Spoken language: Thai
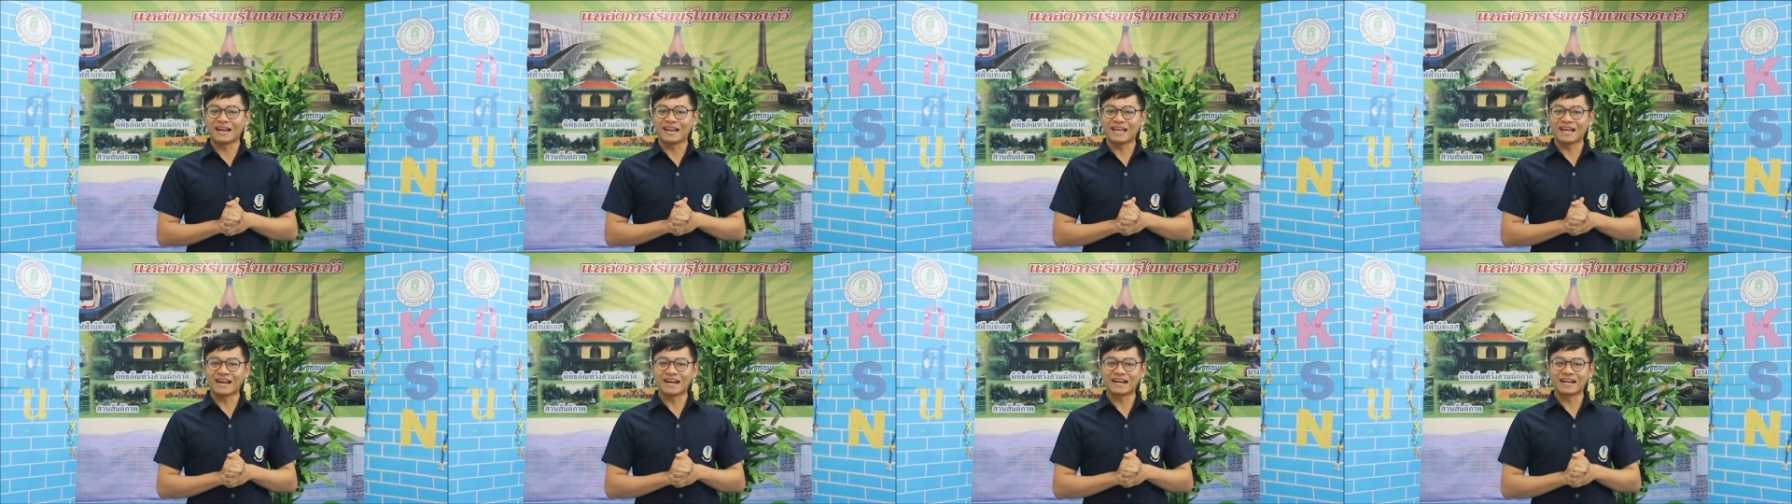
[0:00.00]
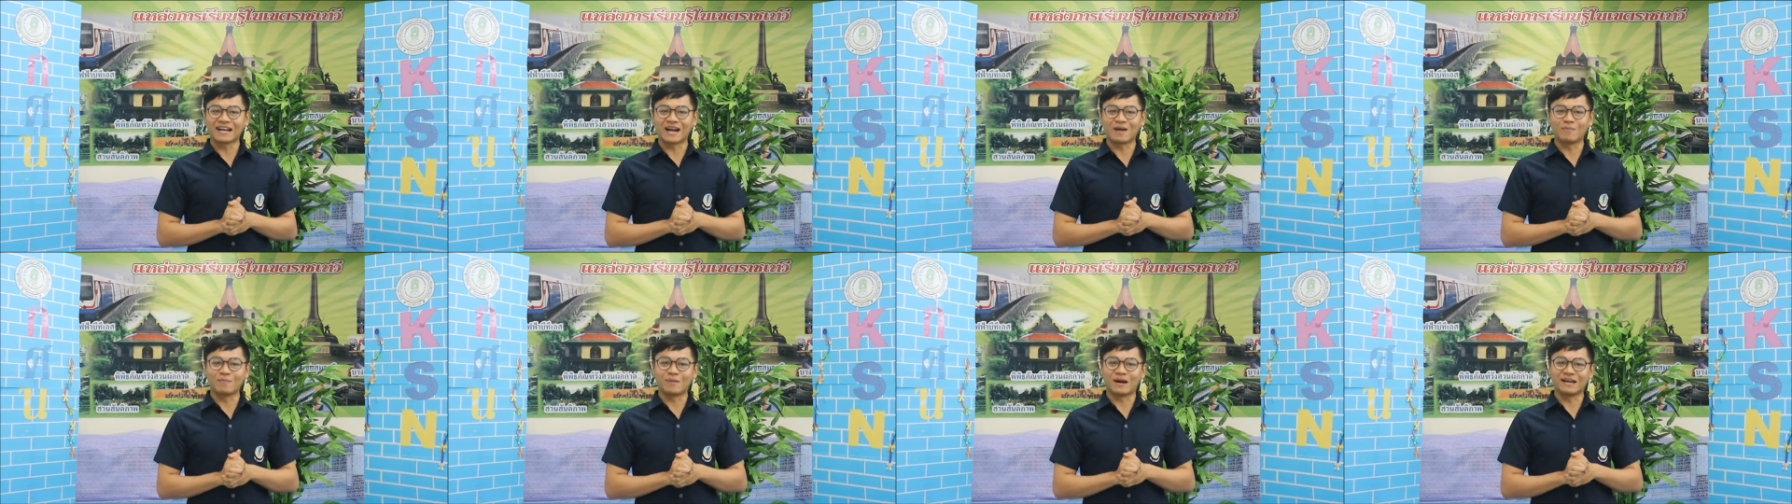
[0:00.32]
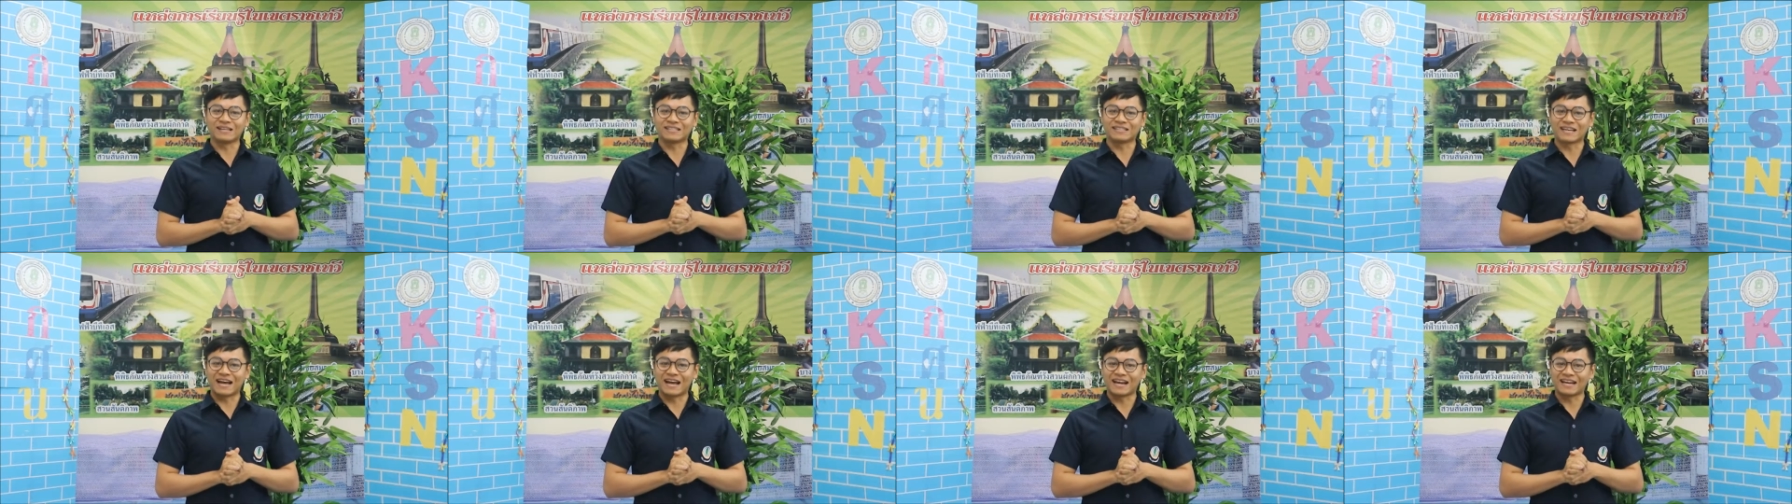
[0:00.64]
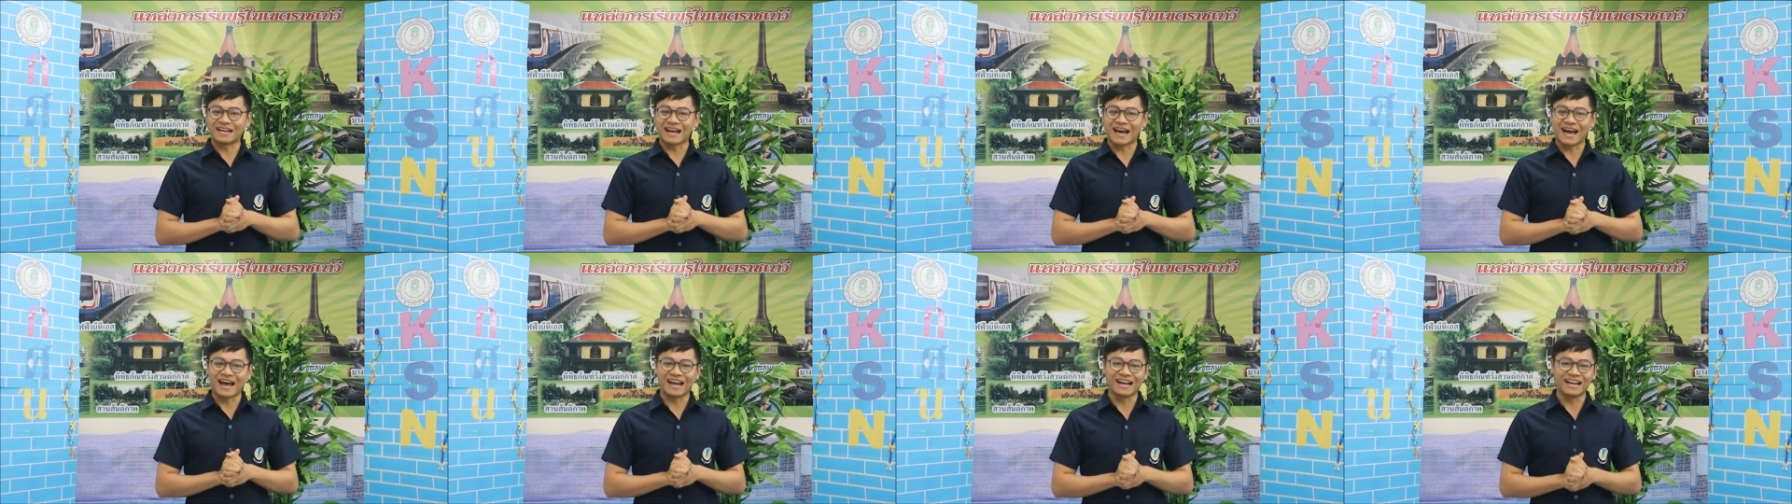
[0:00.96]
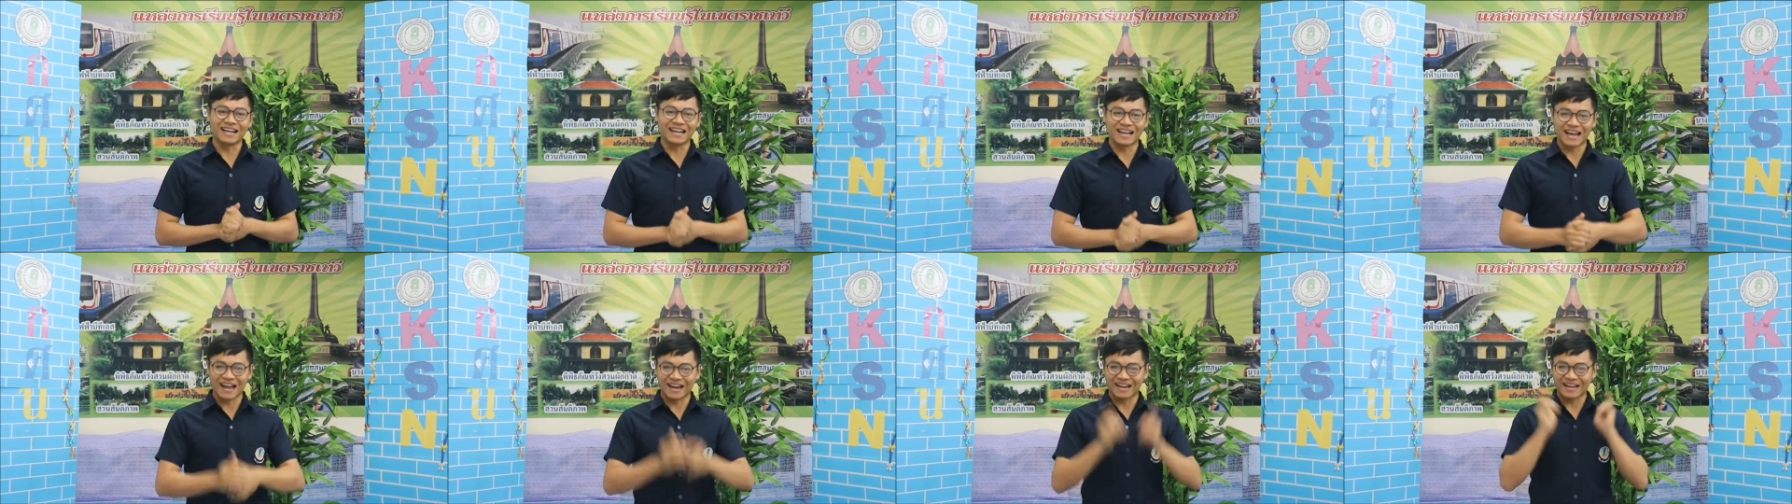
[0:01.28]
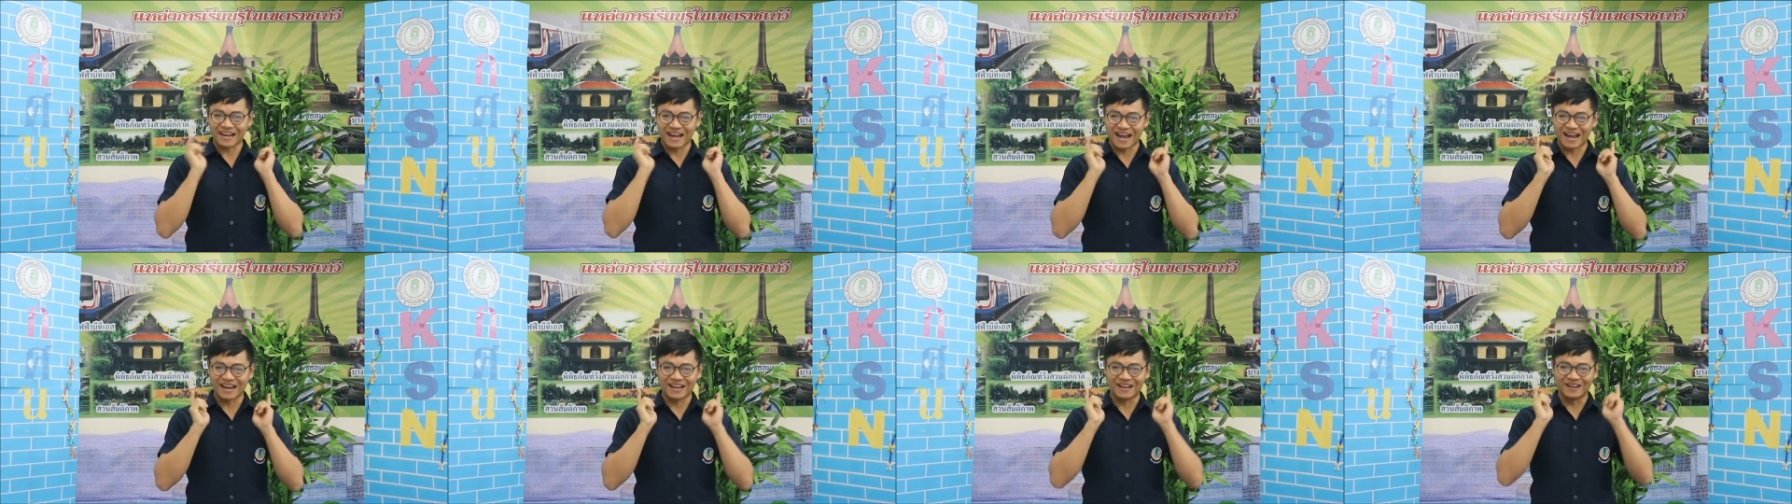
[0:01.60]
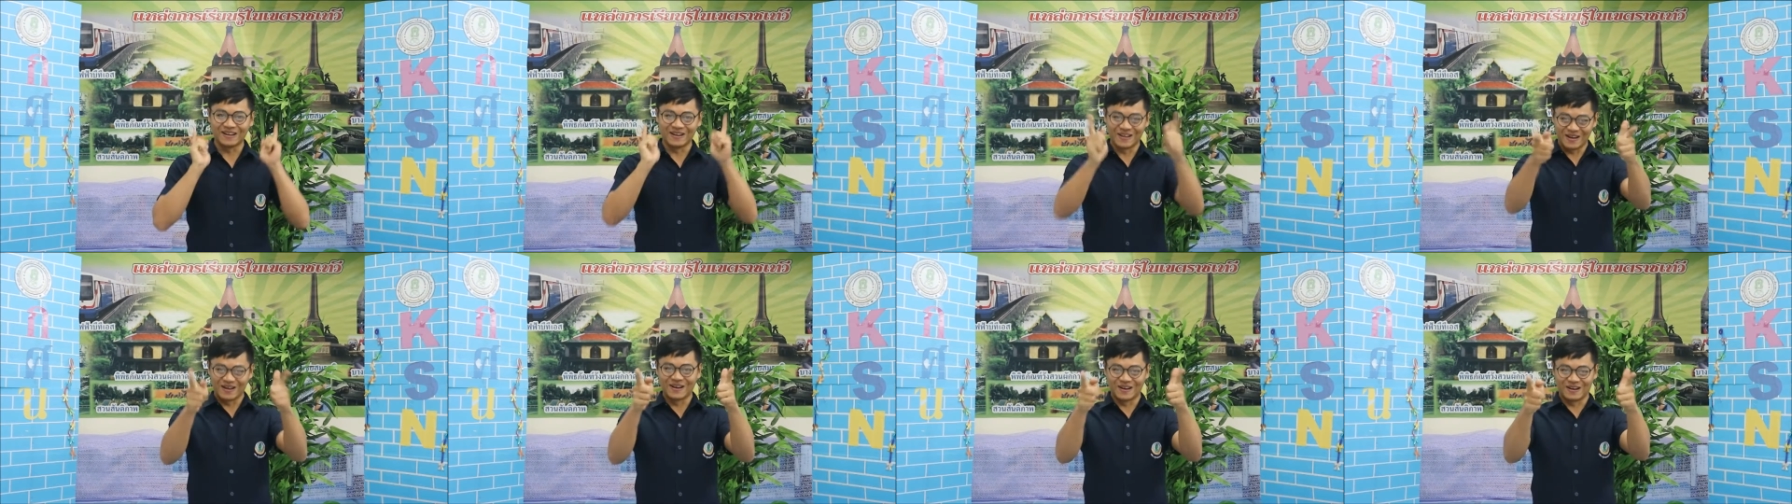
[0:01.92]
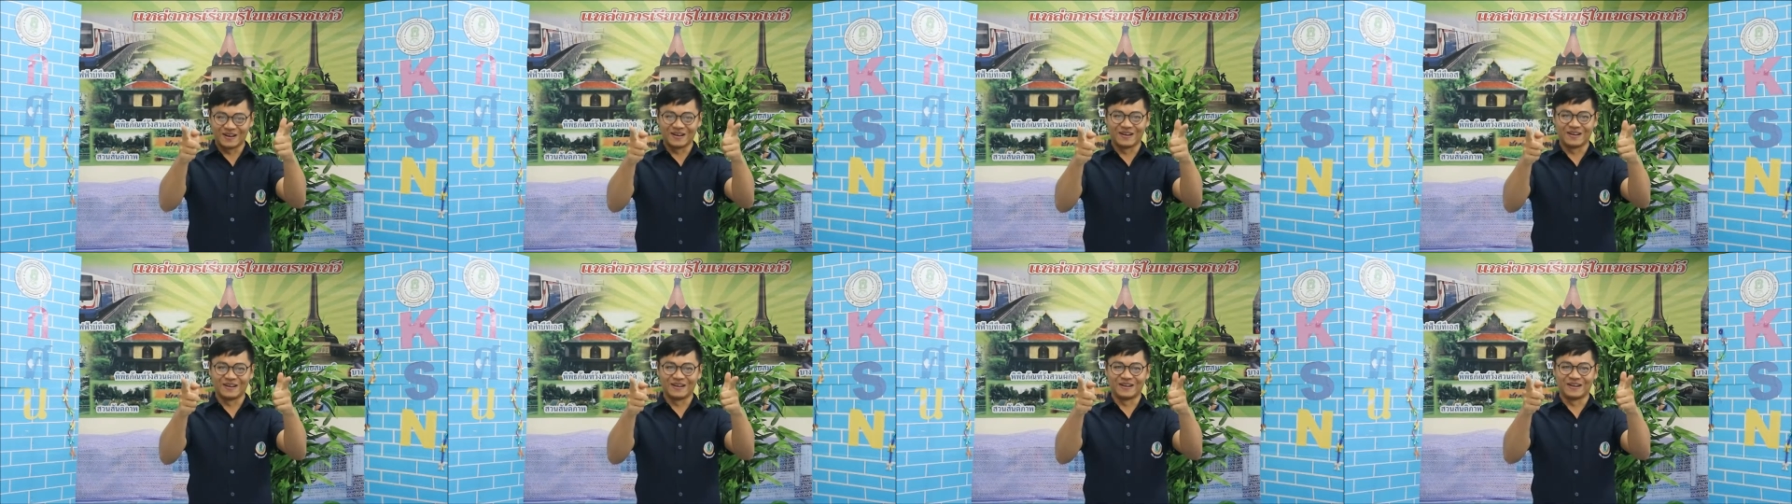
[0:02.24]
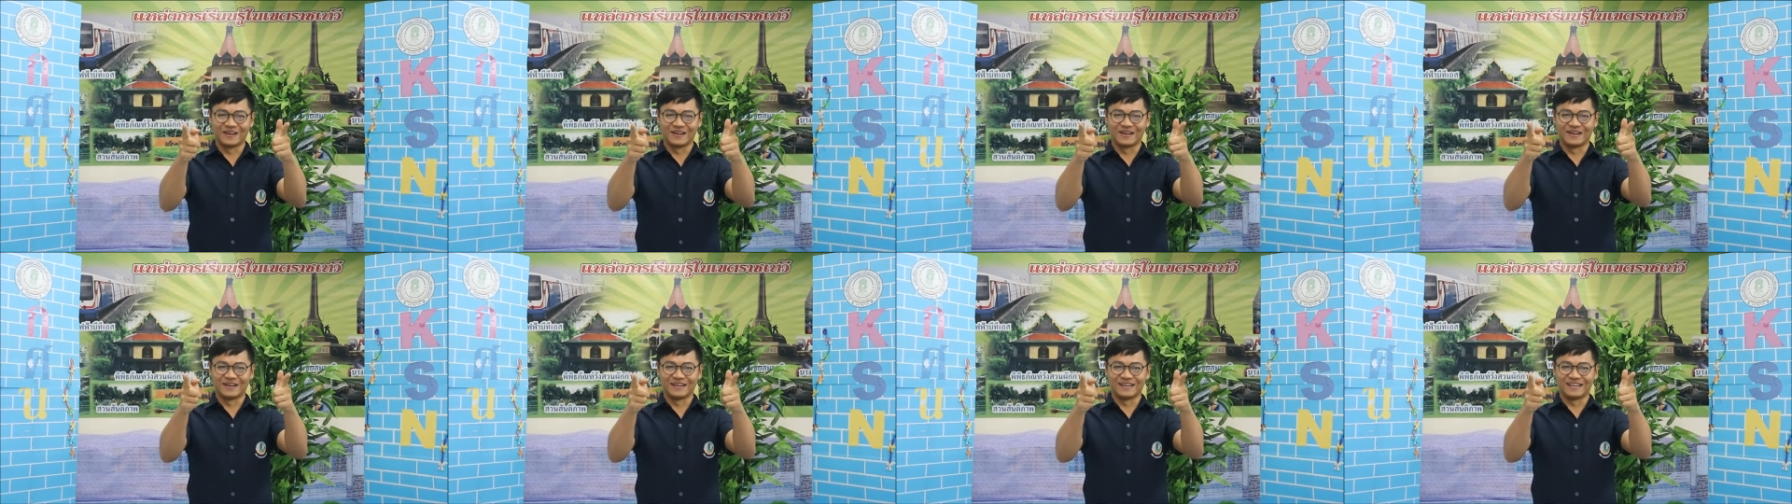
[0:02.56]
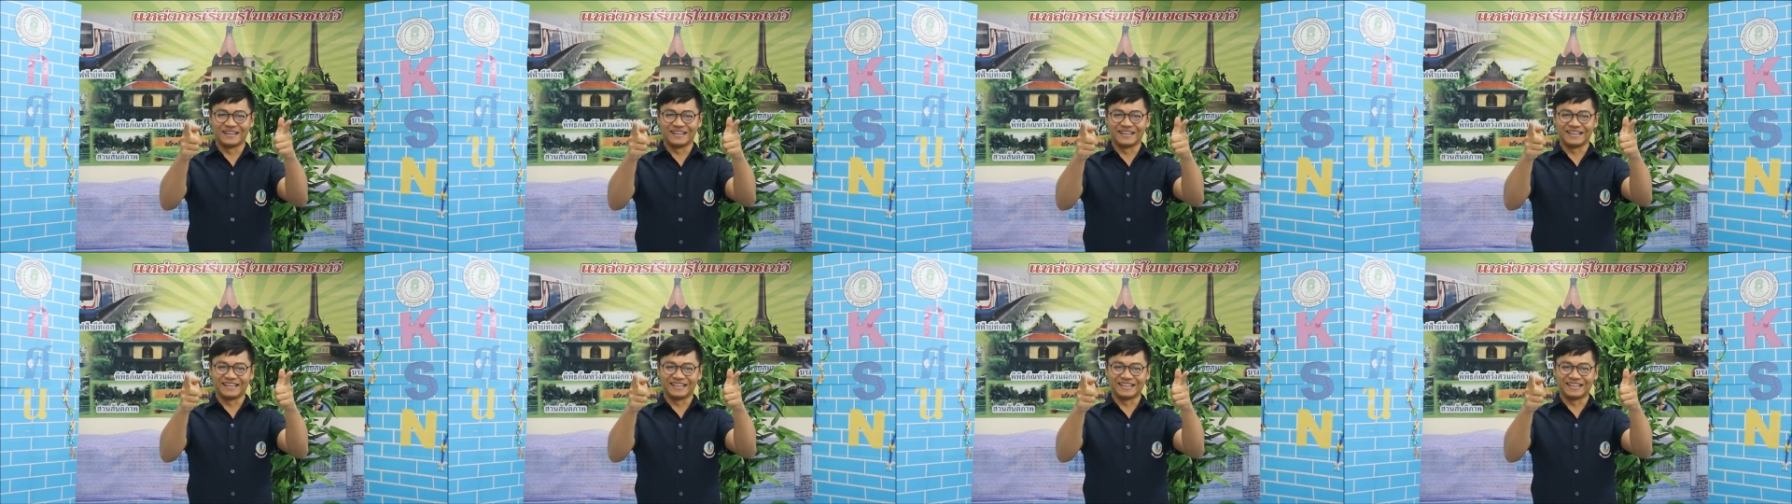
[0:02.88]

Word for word: เรียนกับอาจารย์ทาลิลักษ์ได้เลย